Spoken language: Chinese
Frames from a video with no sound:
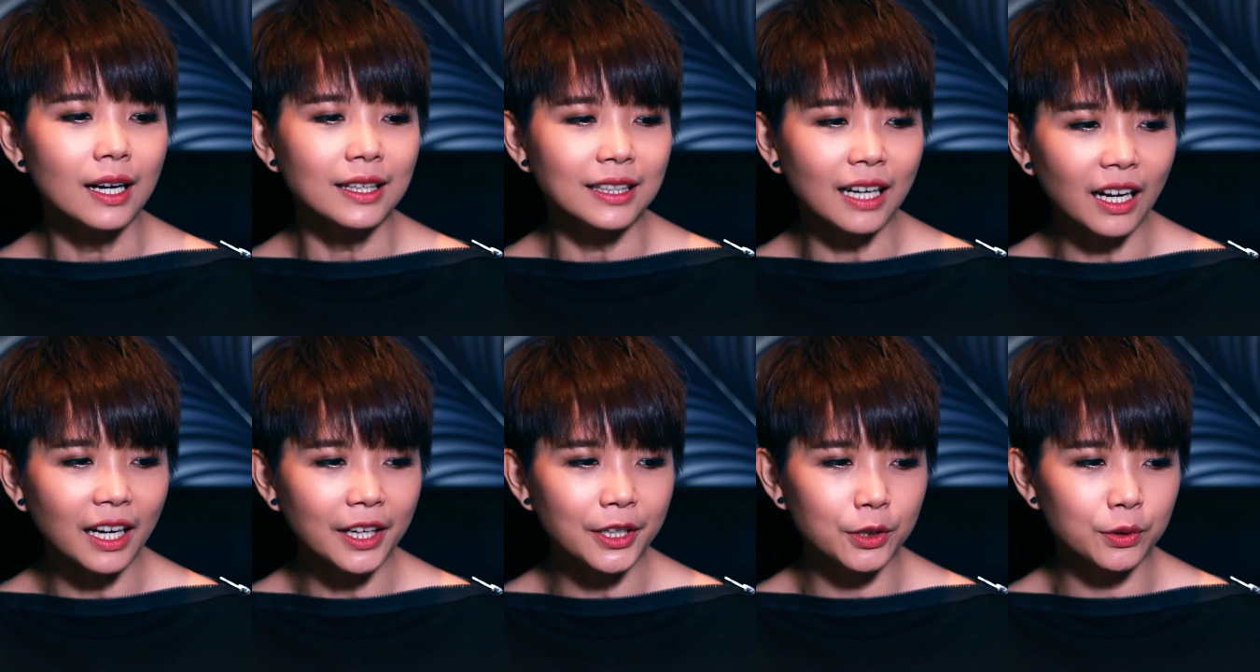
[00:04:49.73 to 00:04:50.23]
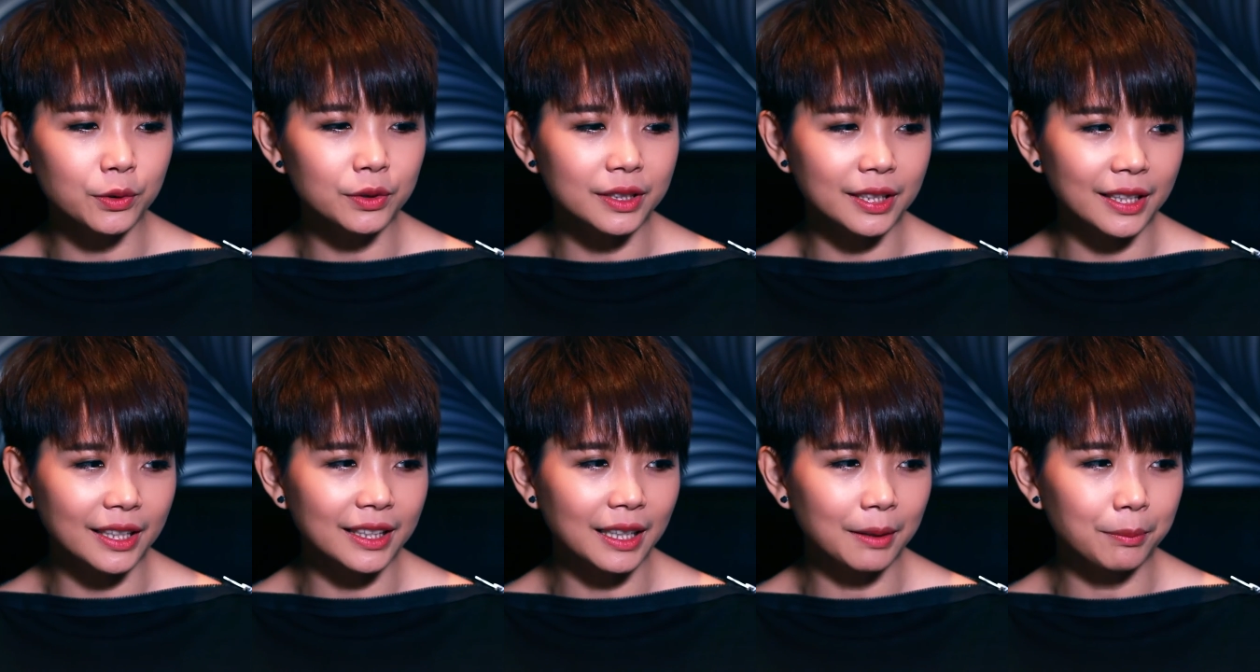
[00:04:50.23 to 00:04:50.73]
然后有一
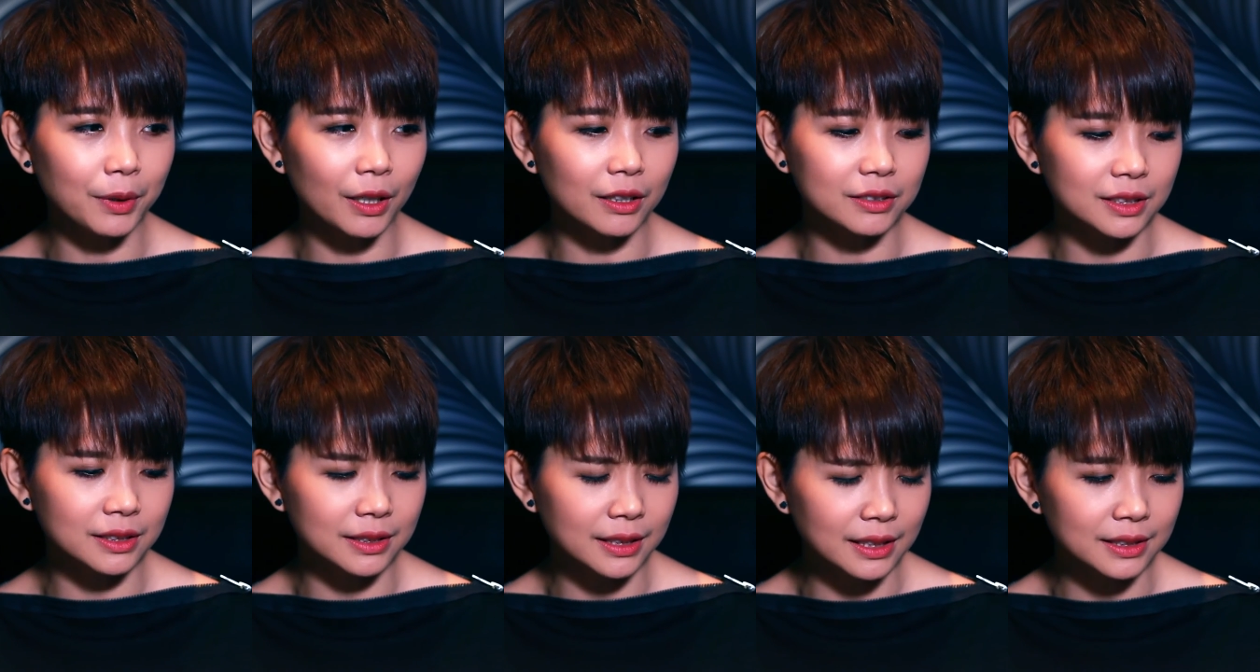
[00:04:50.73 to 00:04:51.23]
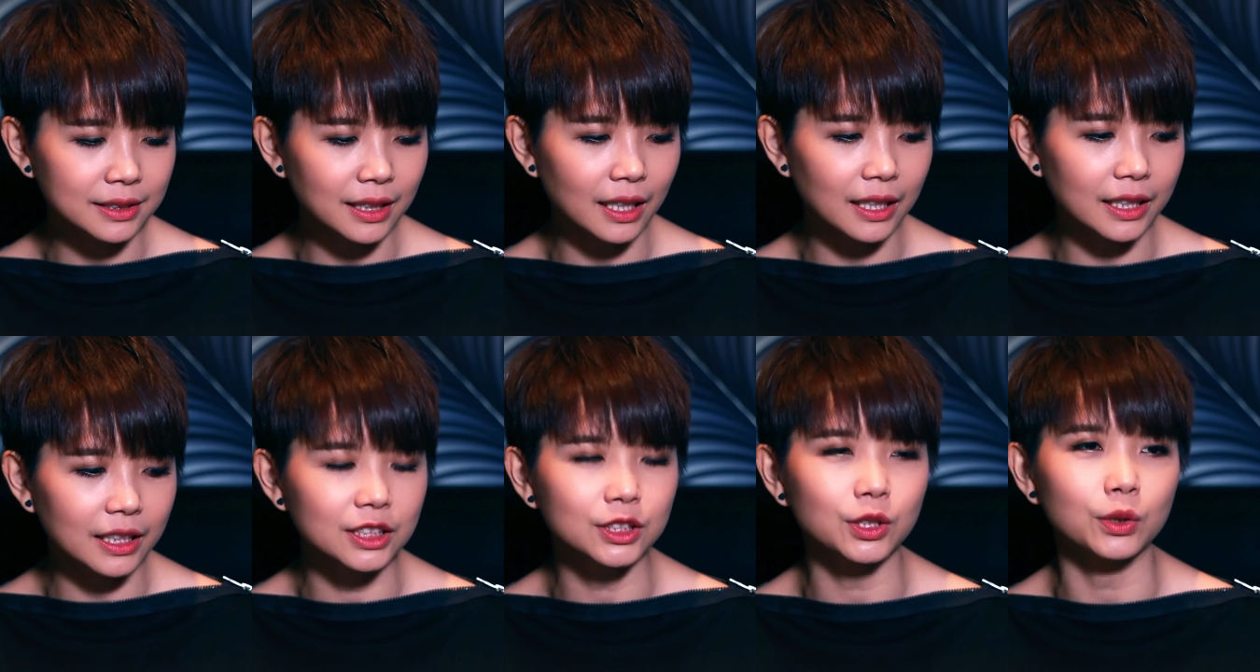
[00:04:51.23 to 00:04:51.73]
天，他不小心听到
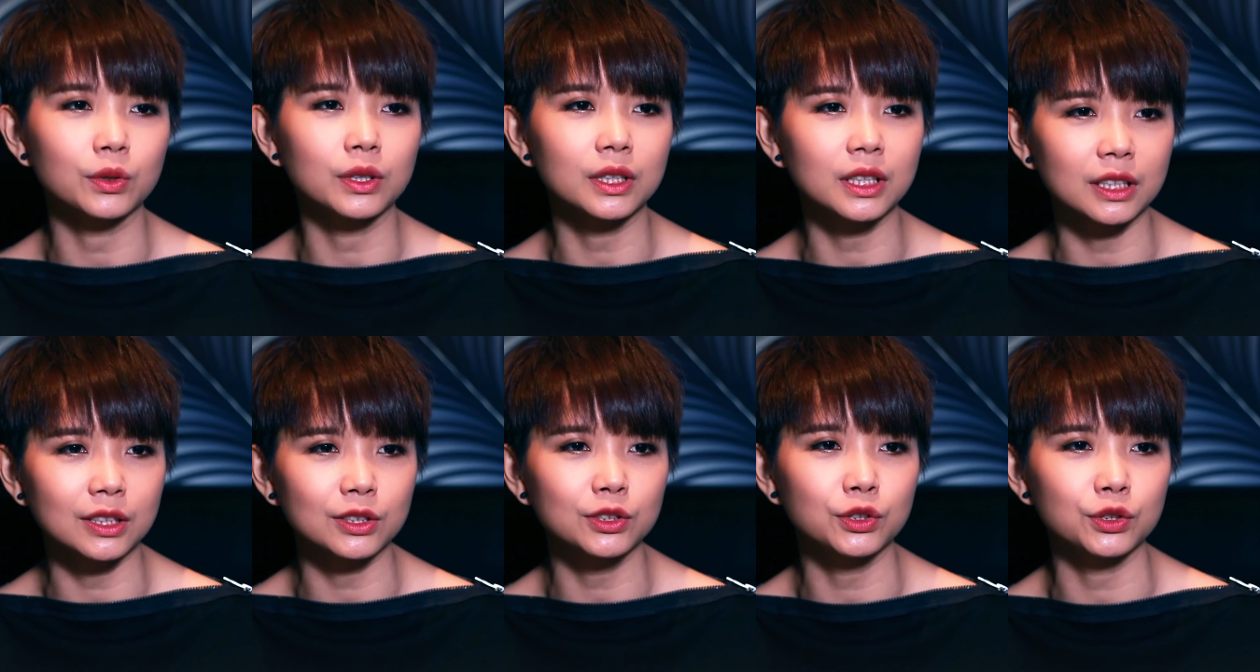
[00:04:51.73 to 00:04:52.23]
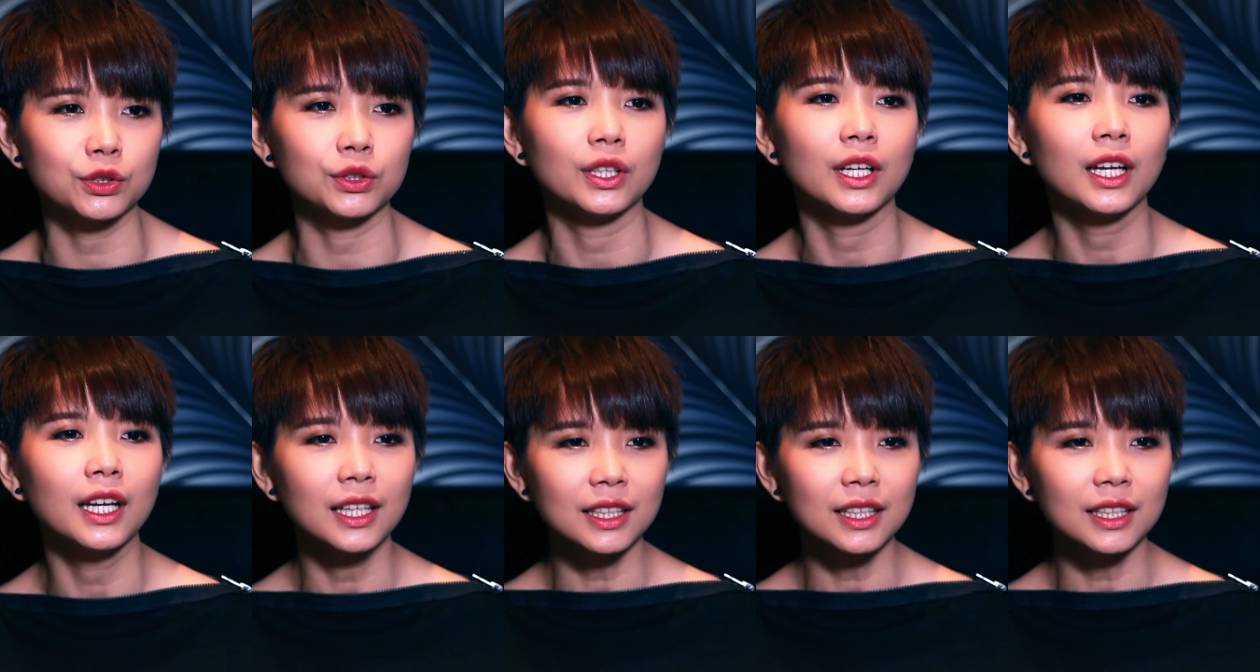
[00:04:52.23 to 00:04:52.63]
了一首歌曲，